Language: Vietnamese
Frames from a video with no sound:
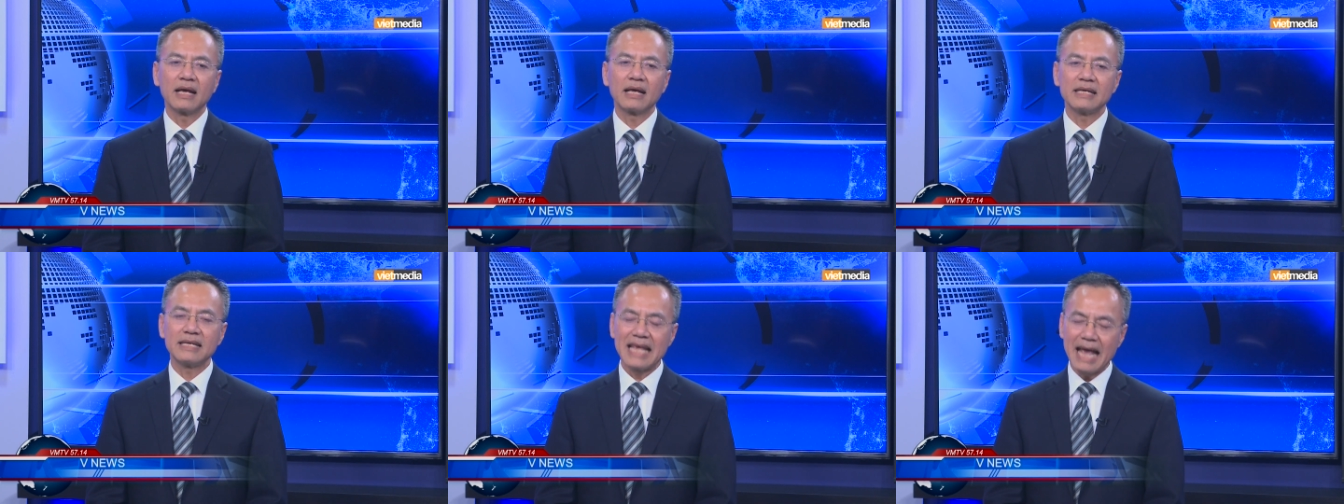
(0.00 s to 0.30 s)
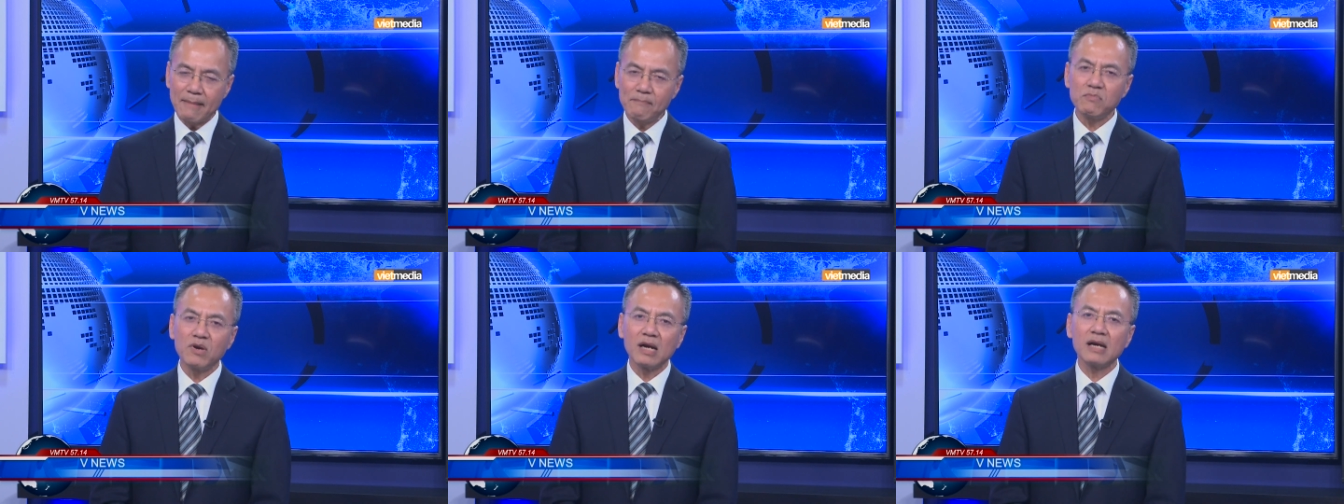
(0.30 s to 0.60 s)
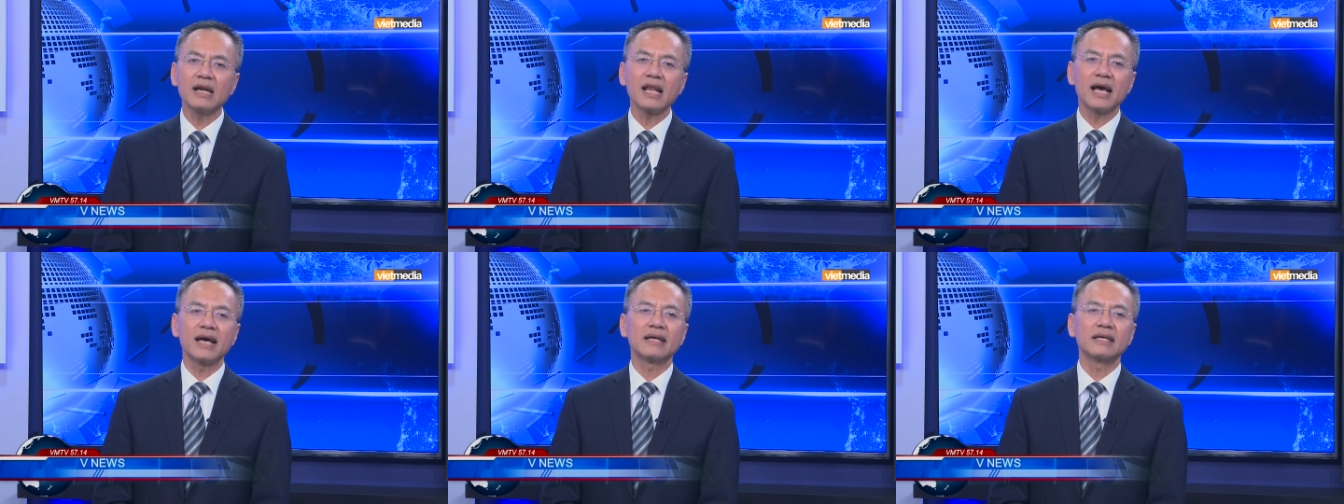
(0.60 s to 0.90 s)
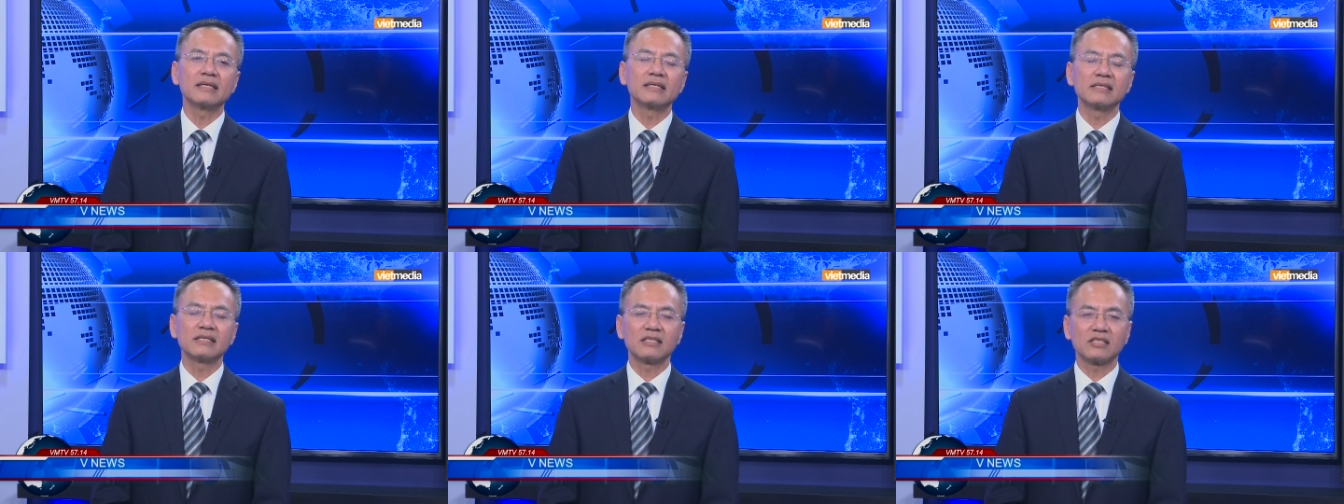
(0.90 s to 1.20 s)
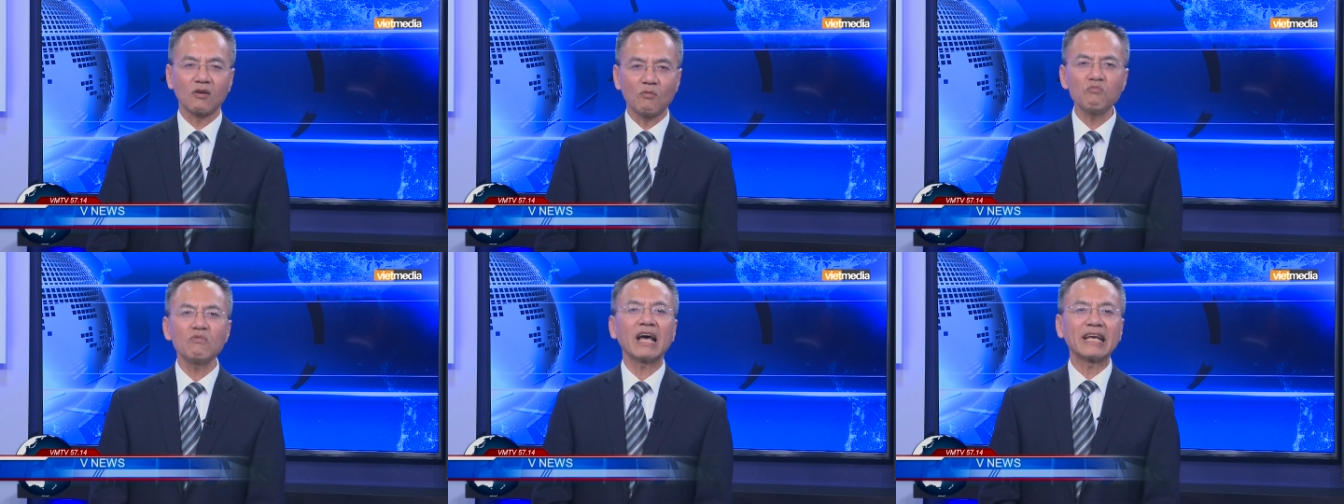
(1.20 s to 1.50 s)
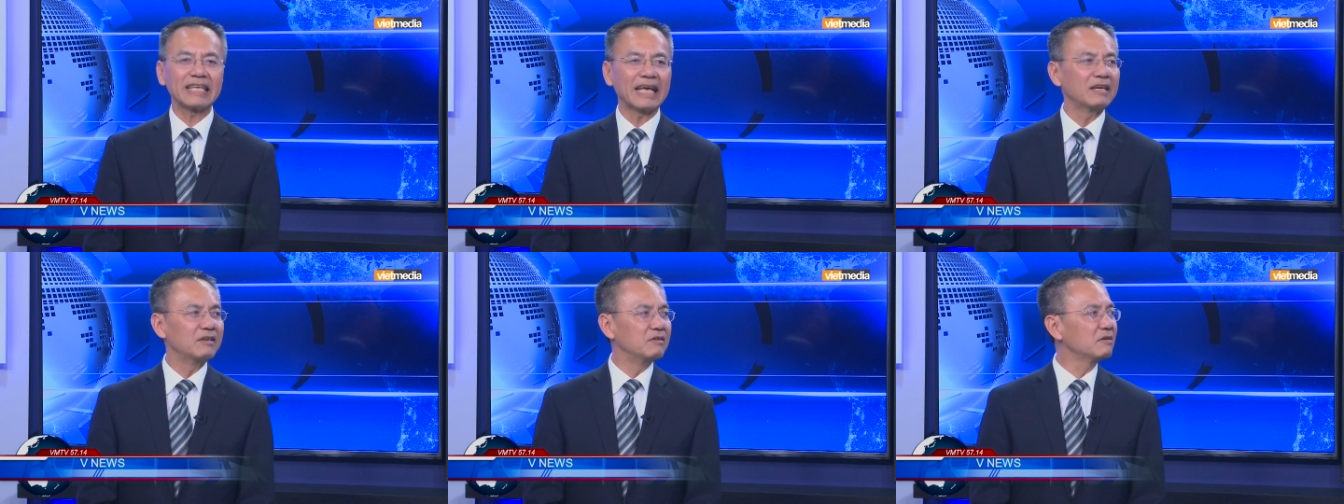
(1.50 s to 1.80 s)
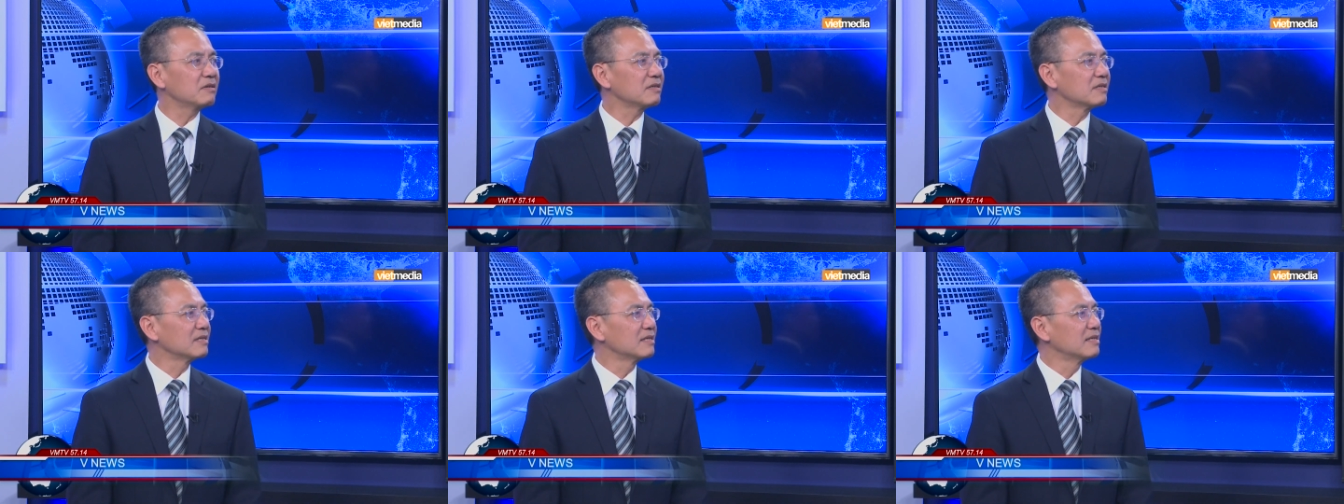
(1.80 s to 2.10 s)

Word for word: dám đứng lên chống lại nhà nước